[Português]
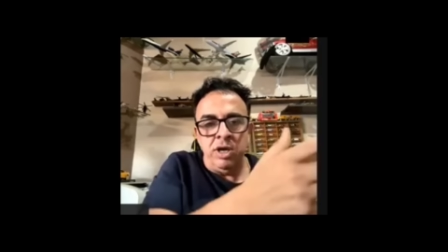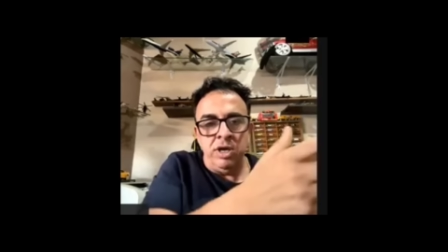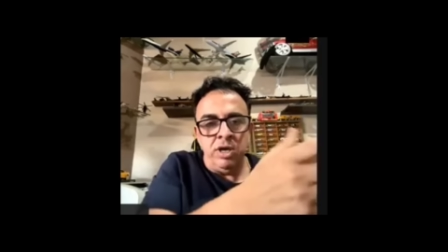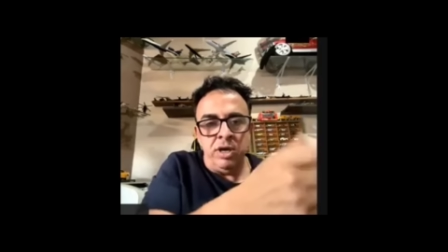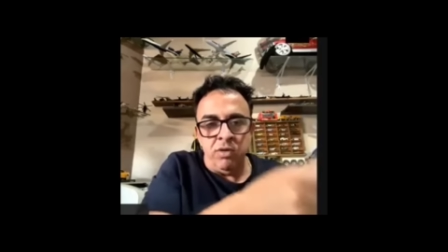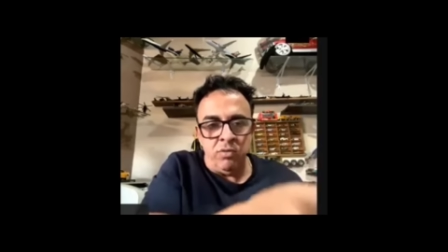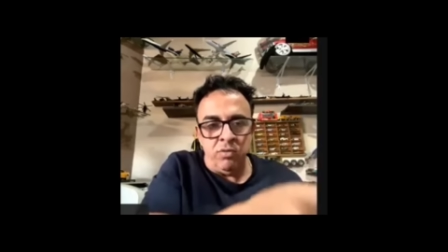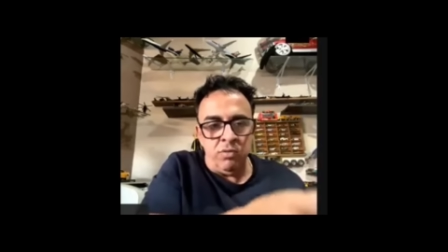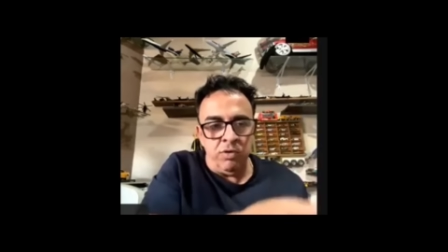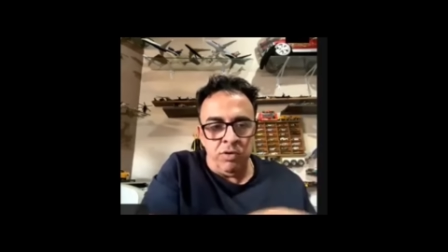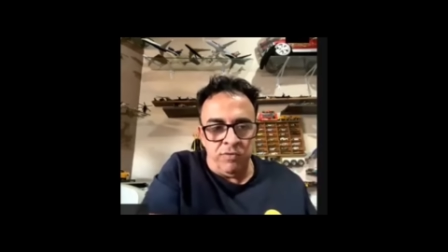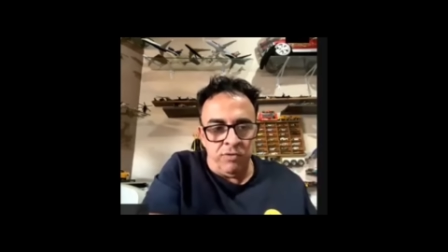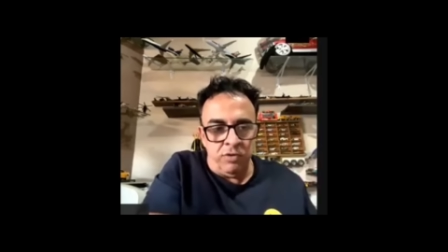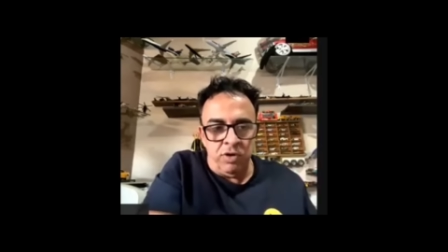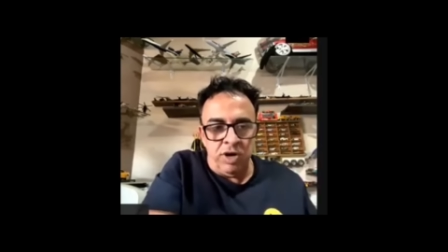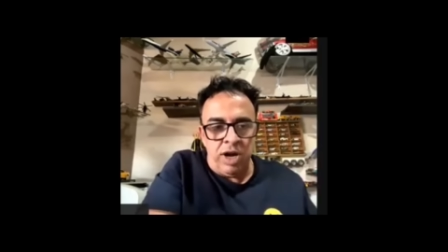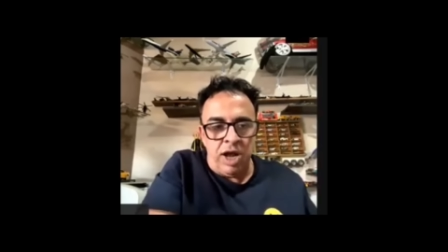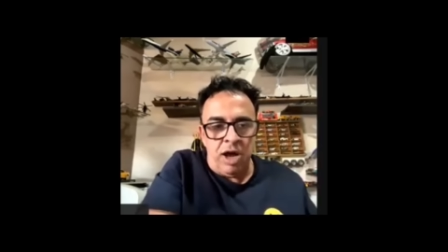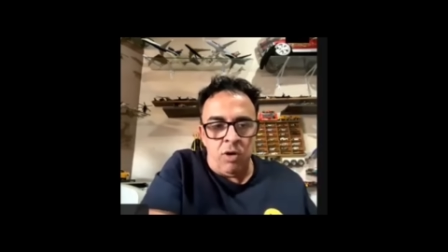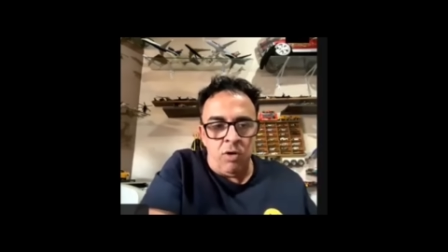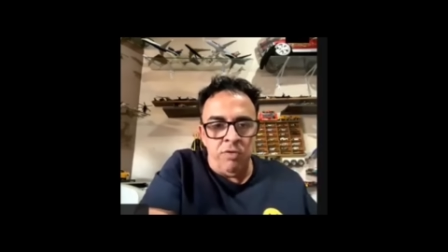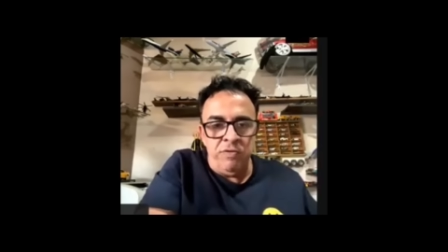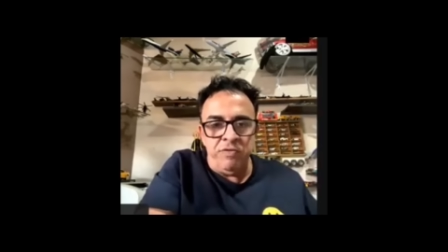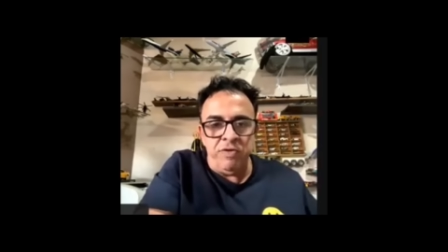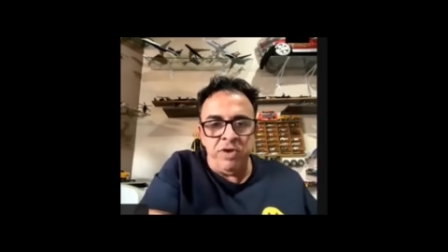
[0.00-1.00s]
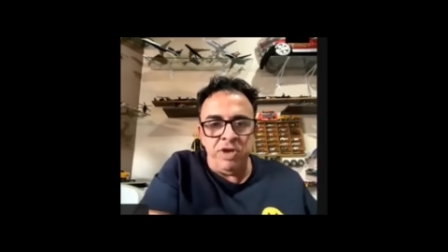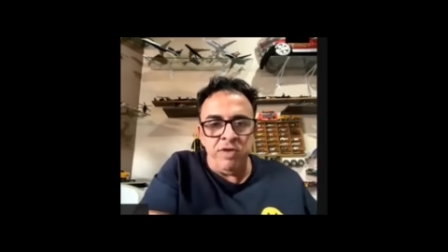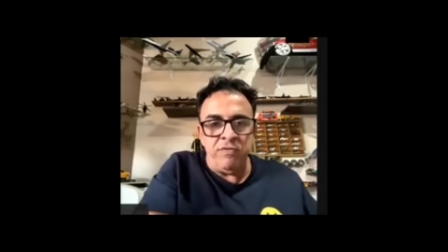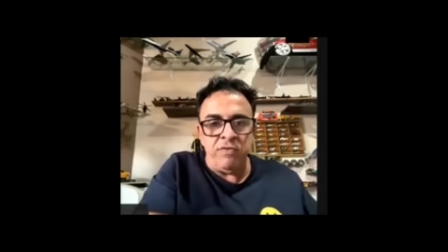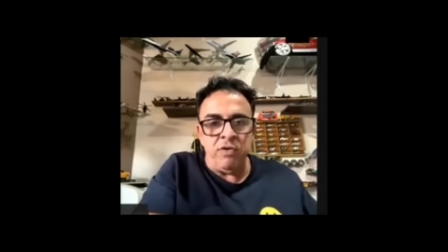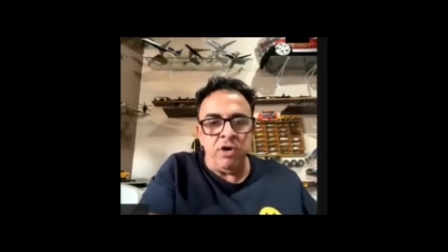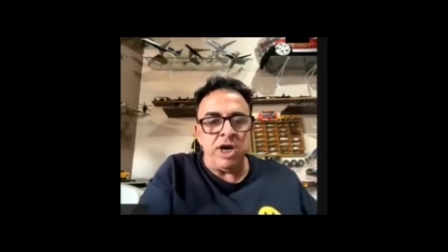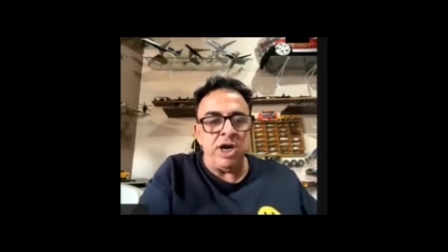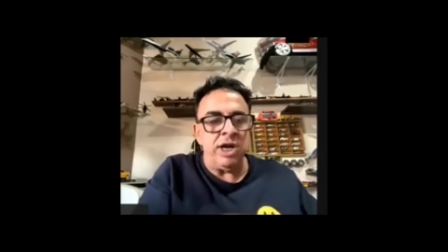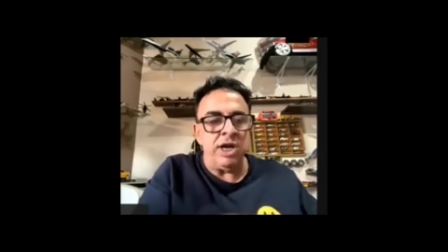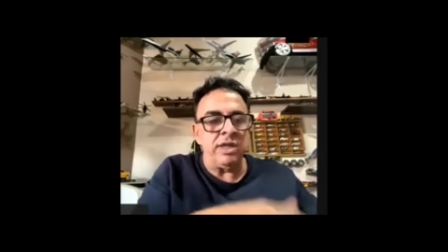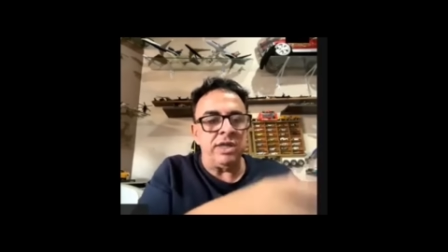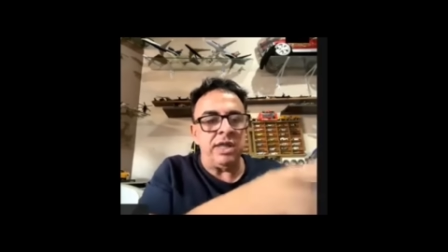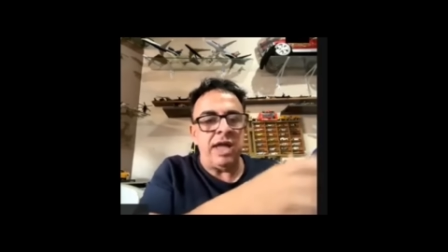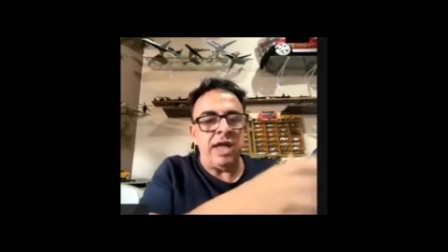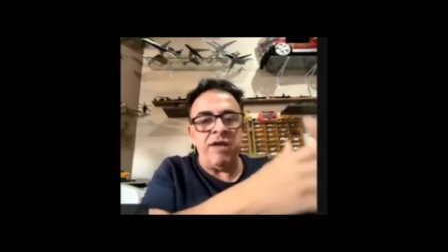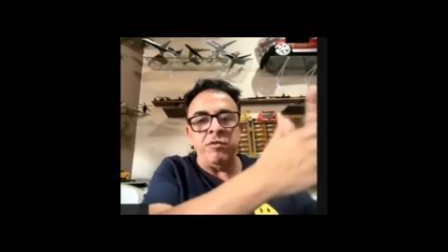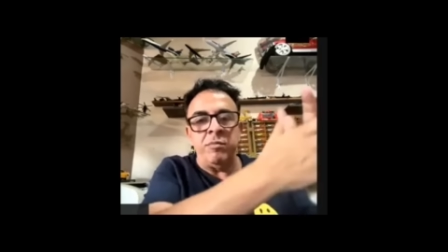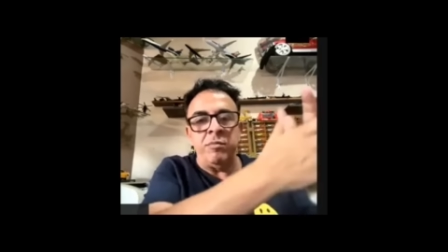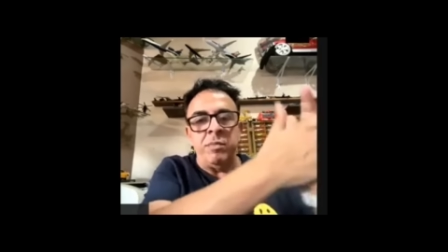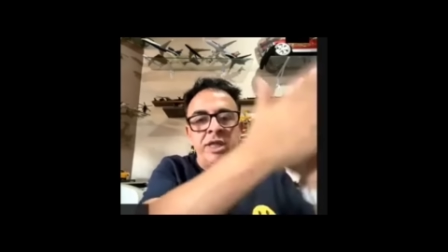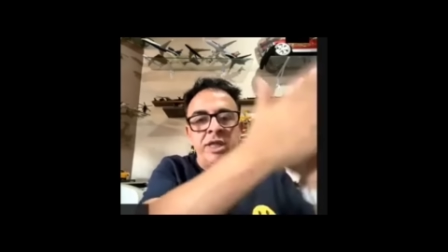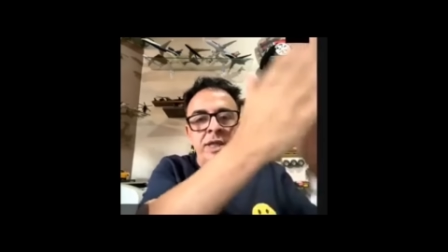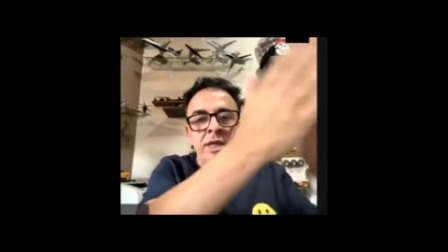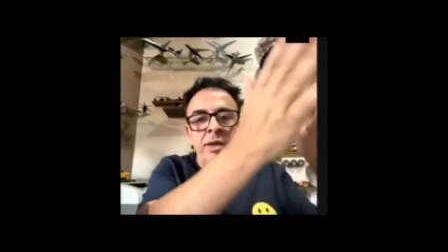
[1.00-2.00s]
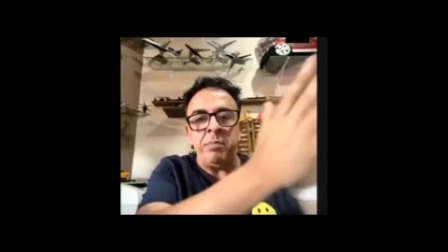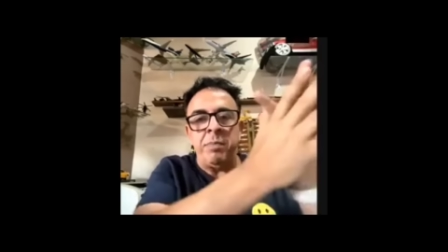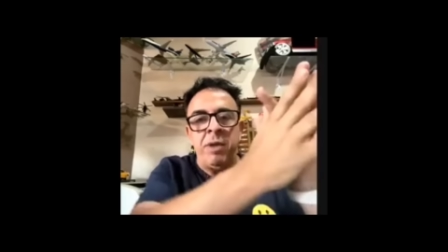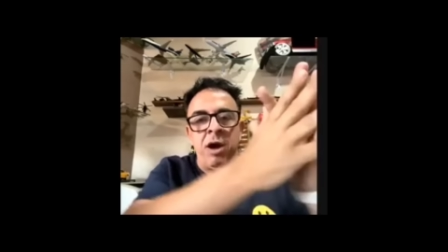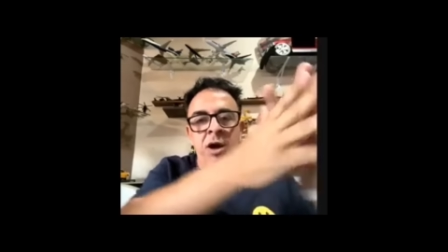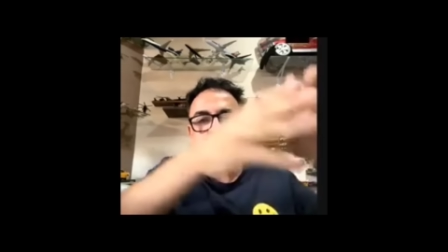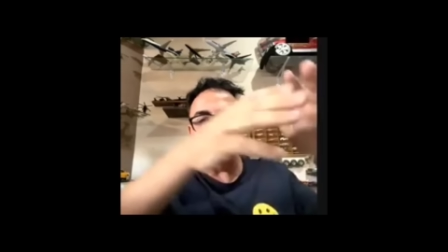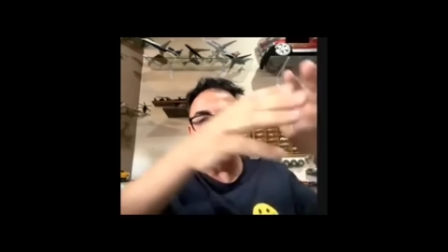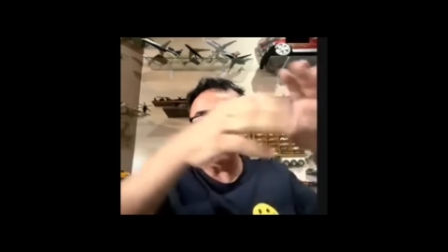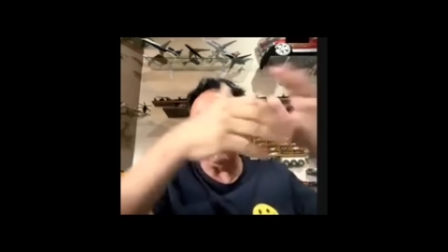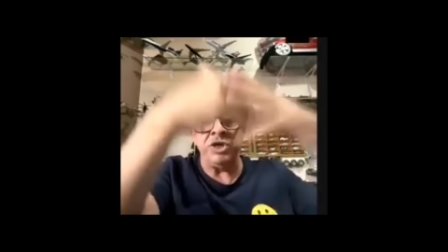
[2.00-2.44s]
eu, eu vou lá ouvir, vou cantar, vou bater palma,